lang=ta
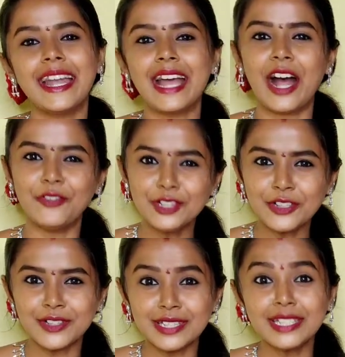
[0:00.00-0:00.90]
அண்ட்
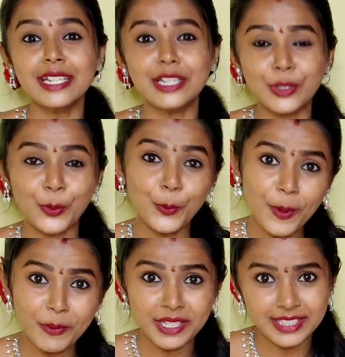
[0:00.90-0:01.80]
அவங்க வந்து இந்த
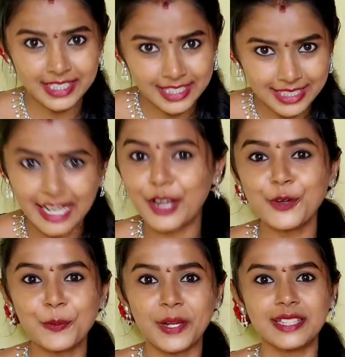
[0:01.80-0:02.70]
ரூபம் எடுத்ததுக்கு
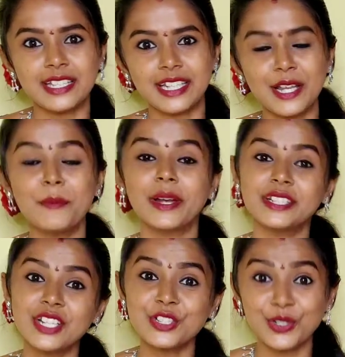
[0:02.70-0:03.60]
காரணம் பார்த்துட்டிங்கன்னா
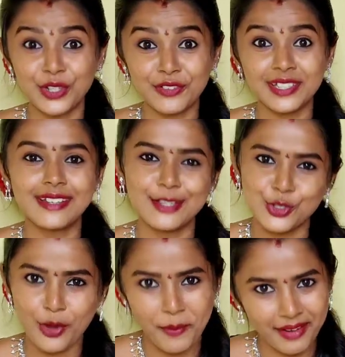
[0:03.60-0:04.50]
மகிஷாசுரனை வந்து
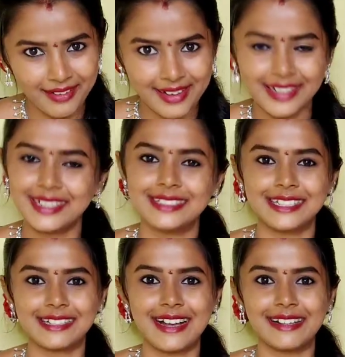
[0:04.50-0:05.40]
டெஸ்ட்ராய் பண்ணுறதுக்காக
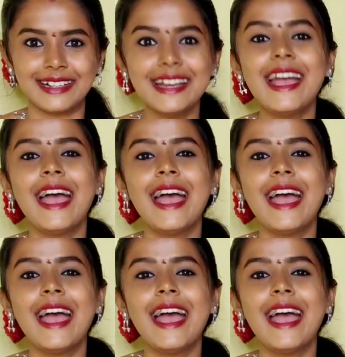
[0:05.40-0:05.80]
எடுத்திருக்காங்க